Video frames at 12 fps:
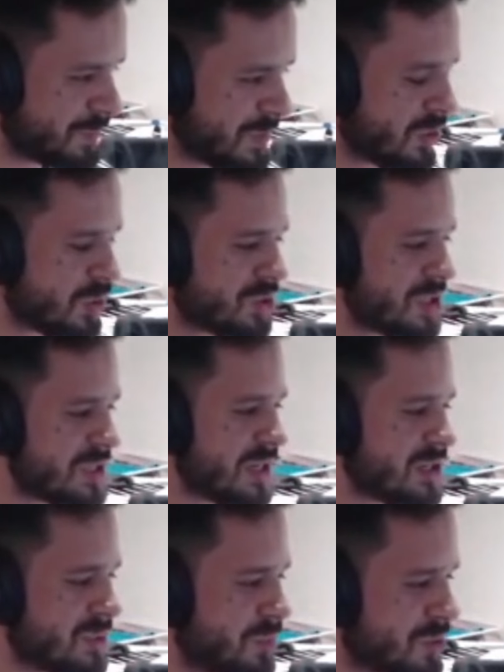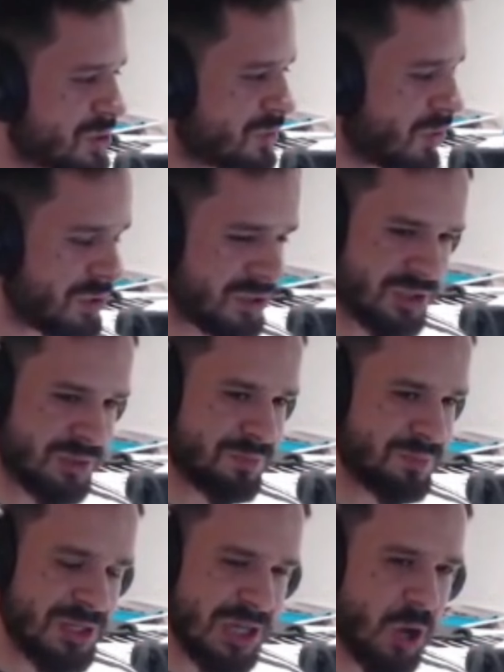nie korzystasz z możliwości
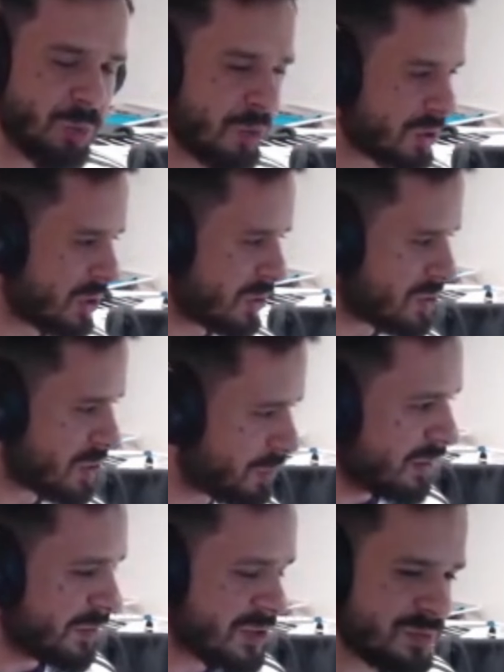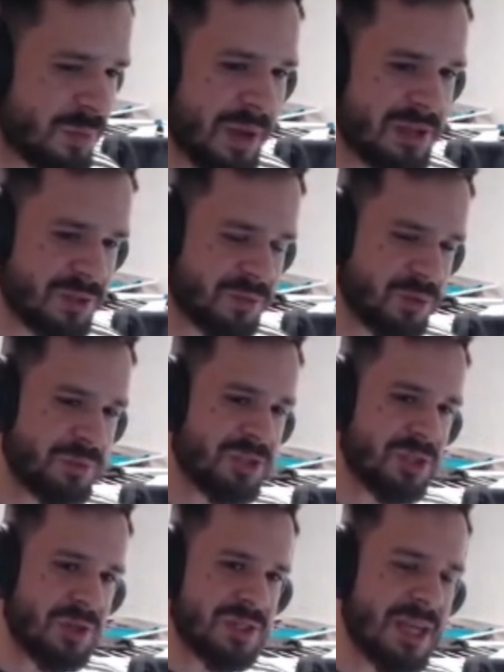bycia obok tej osoby, więc w momencie, w którym
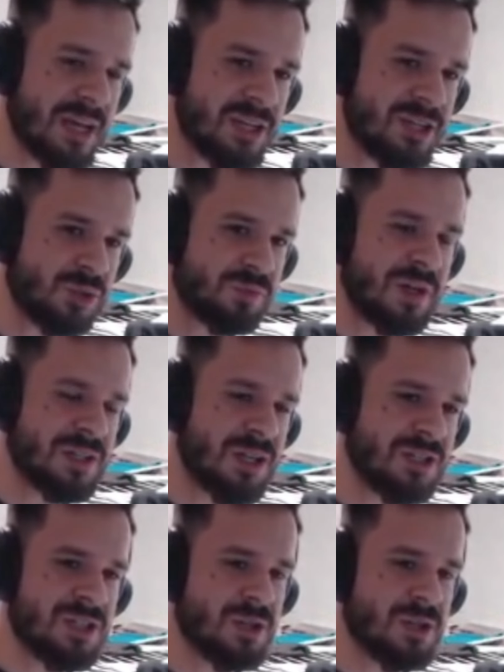się rozstajesz, to uważasz, że jest to